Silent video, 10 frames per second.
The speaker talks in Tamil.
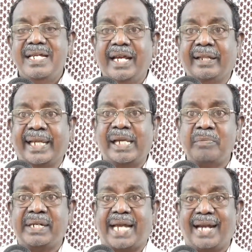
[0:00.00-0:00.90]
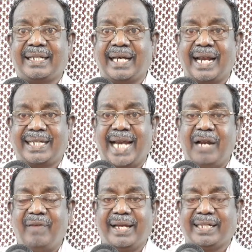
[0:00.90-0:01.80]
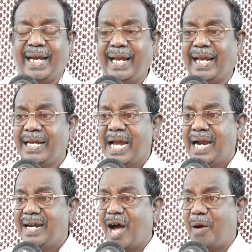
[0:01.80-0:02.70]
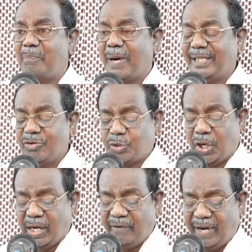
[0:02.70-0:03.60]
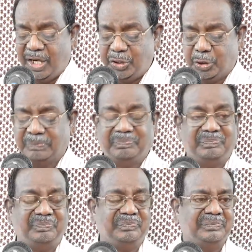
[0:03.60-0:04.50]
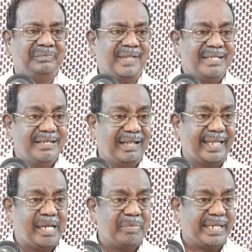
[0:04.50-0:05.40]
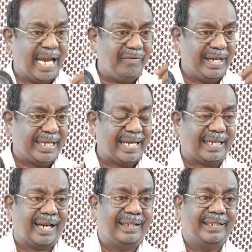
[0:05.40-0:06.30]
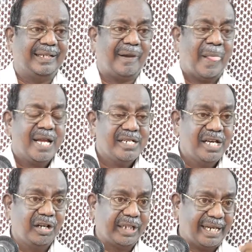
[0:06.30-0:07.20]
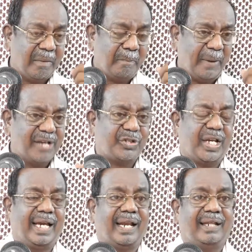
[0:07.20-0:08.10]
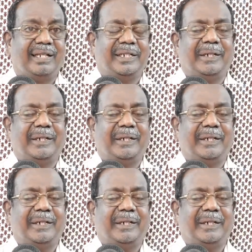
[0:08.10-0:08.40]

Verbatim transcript: இருதயம் கேட்கிற கேள்விக்கு நாம் பதில் சொல்ல வேண்டும் இருதயம் கேள்வி கேட்கிறது இருதயம் பேசுகிறது